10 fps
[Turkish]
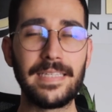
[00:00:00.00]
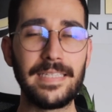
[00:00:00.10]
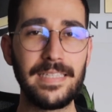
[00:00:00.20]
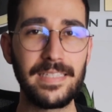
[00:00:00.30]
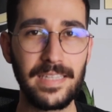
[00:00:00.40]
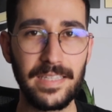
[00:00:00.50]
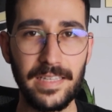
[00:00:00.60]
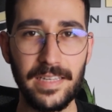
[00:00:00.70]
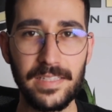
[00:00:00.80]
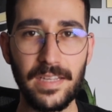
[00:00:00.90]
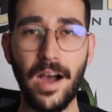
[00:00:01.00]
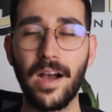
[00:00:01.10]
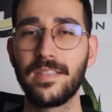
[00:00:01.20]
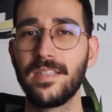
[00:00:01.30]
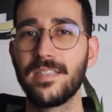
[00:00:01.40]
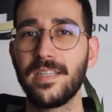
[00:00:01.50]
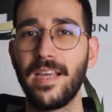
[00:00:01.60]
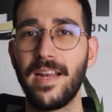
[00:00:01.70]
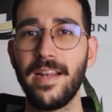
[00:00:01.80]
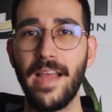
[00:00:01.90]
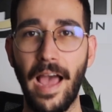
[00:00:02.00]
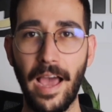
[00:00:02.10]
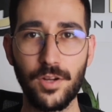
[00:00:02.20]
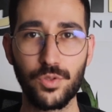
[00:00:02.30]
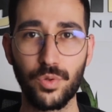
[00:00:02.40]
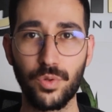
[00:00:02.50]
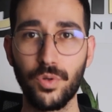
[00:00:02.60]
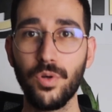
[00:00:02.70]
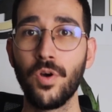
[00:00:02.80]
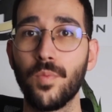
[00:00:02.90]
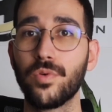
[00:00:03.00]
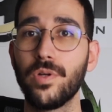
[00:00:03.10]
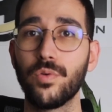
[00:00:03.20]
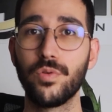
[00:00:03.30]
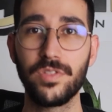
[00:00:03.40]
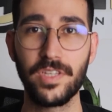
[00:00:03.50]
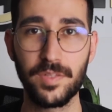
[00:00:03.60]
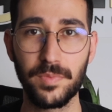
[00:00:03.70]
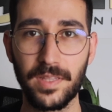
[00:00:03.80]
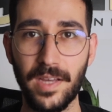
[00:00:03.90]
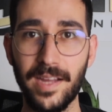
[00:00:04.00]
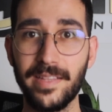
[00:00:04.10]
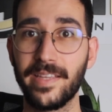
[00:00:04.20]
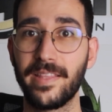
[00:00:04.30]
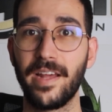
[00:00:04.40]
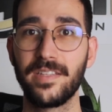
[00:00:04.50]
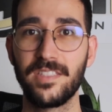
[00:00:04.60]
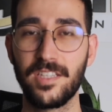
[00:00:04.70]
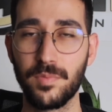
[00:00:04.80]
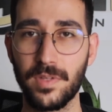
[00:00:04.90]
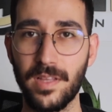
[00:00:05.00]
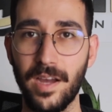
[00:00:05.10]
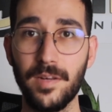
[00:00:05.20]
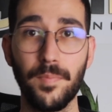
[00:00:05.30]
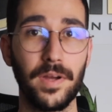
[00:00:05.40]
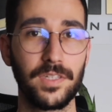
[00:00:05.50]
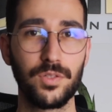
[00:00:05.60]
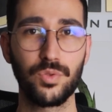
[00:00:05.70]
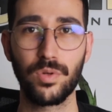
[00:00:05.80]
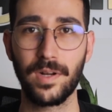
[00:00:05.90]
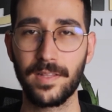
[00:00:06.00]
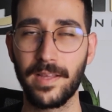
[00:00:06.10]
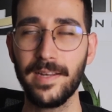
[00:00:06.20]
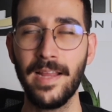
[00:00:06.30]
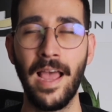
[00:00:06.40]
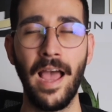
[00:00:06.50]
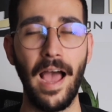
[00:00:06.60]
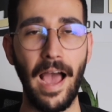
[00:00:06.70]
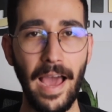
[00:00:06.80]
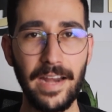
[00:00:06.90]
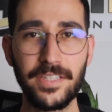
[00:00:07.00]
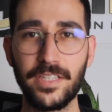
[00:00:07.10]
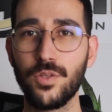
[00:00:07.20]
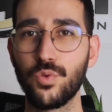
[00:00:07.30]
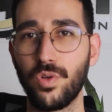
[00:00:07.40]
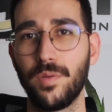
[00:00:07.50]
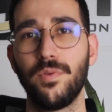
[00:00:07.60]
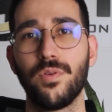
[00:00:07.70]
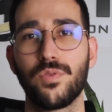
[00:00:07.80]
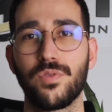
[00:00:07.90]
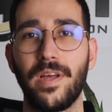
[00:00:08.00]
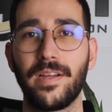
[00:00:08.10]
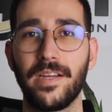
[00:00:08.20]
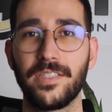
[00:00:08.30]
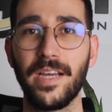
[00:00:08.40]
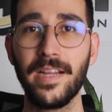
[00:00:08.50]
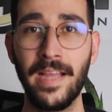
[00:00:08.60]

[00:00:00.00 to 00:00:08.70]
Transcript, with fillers: istediğiniz aklınıza gelen her soruyu buna ürün seçimine dahil, tedarikçi seçimine dahil, başka sorulara dahil her şeyi sorabiliyorsunuz arkadaşlar.